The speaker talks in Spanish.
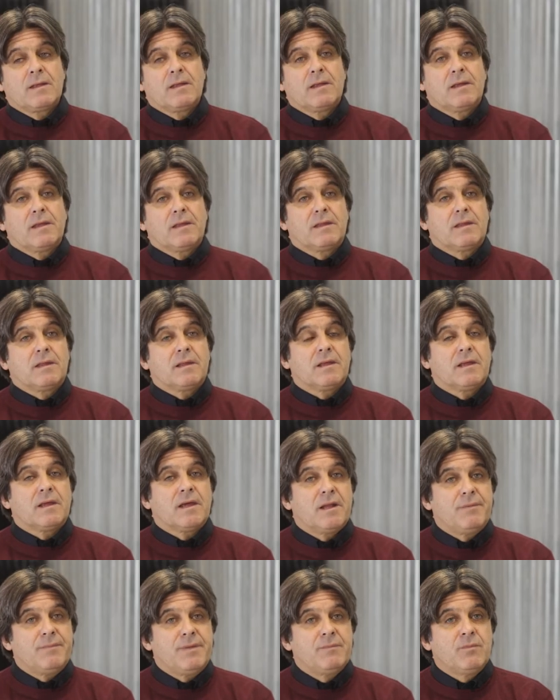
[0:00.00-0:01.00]

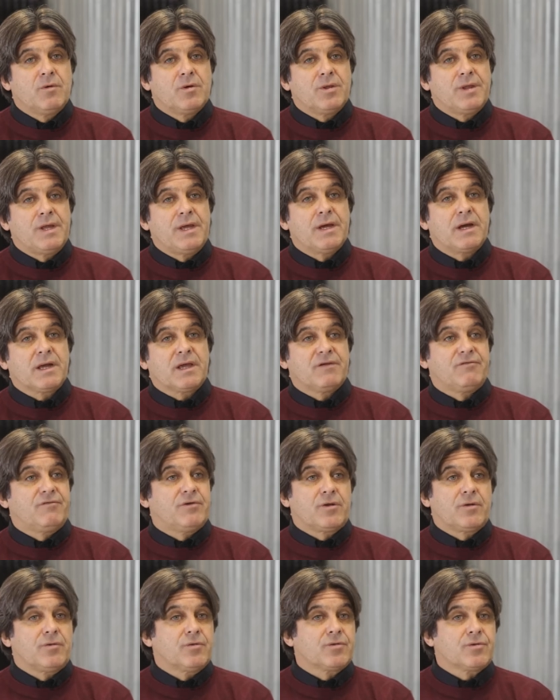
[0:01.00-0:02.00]
Este, el mismo día que
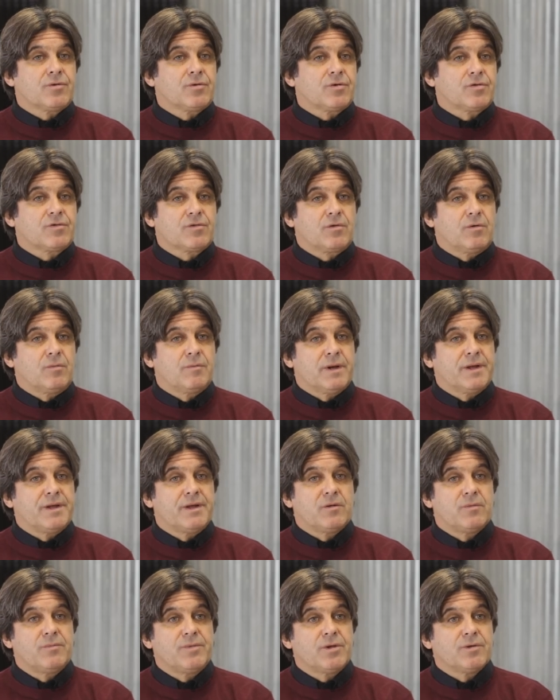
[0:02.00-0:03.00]
fueron otros
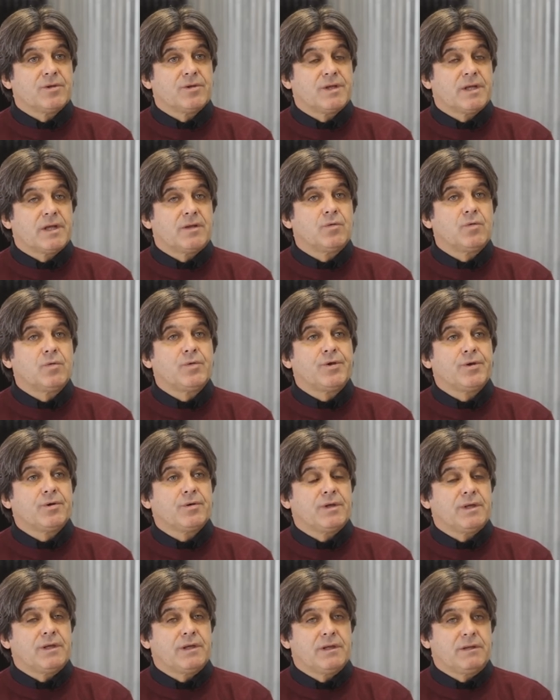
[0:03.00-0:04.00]
compañeros míos de
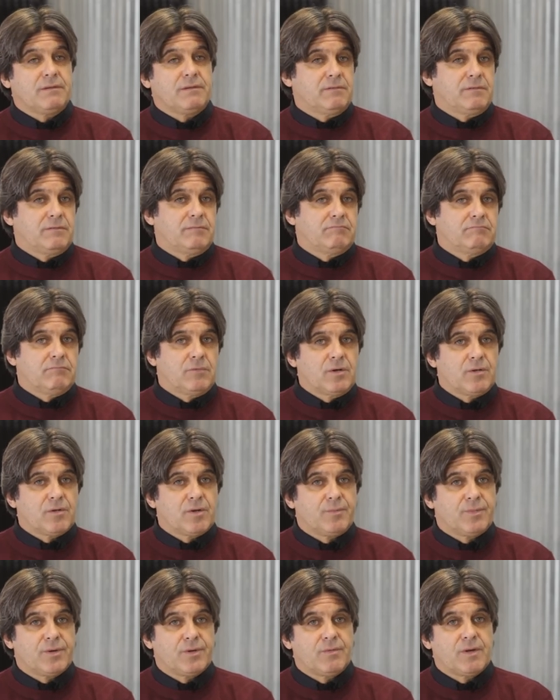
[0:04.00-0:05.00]
Danubio y bueno,
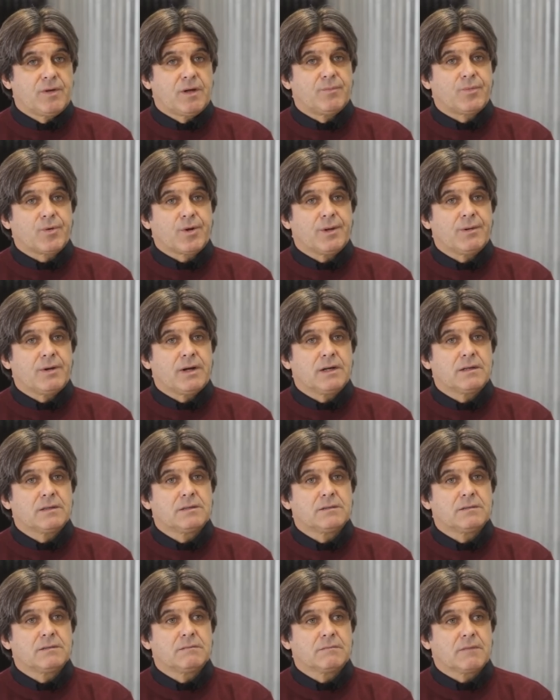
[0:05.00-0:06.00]
después de una prueba
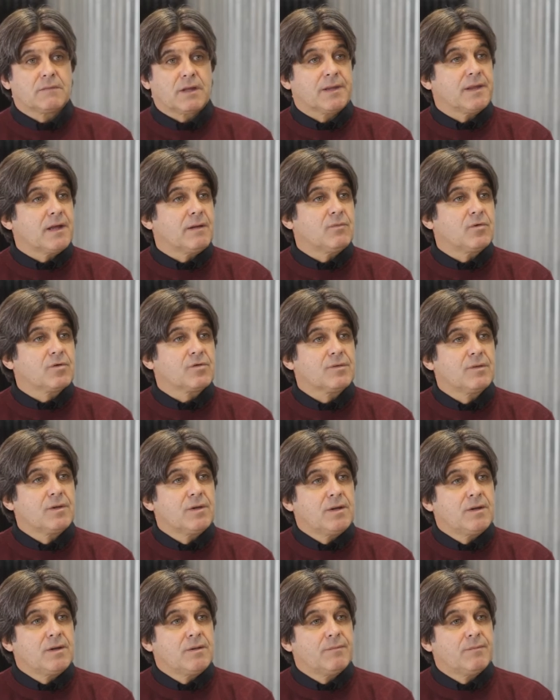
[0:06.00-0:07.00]
quedamos
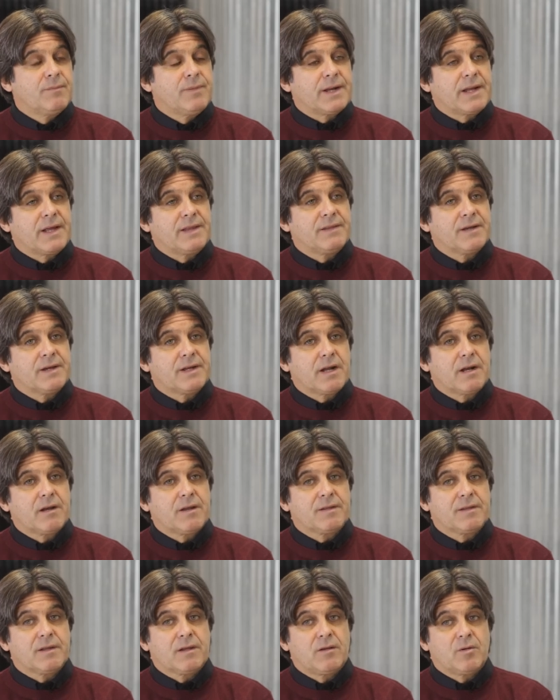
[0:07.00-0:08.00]
para integrar
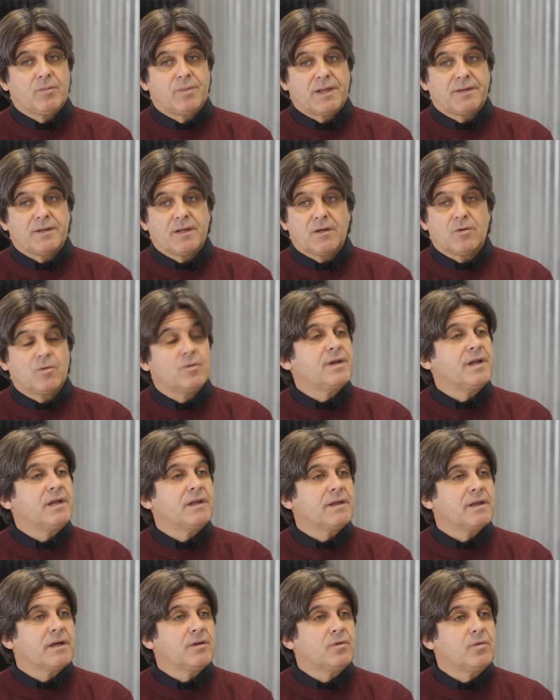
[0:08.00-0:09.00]
este, los planteles
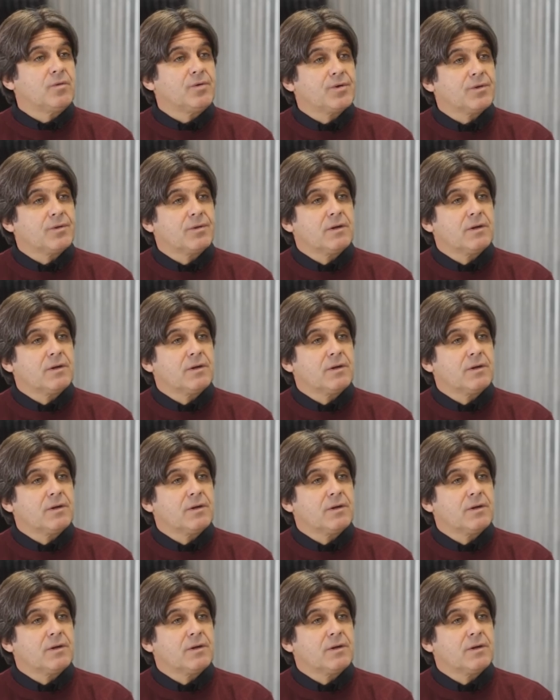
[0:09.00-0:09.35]
juveniles de Danubio.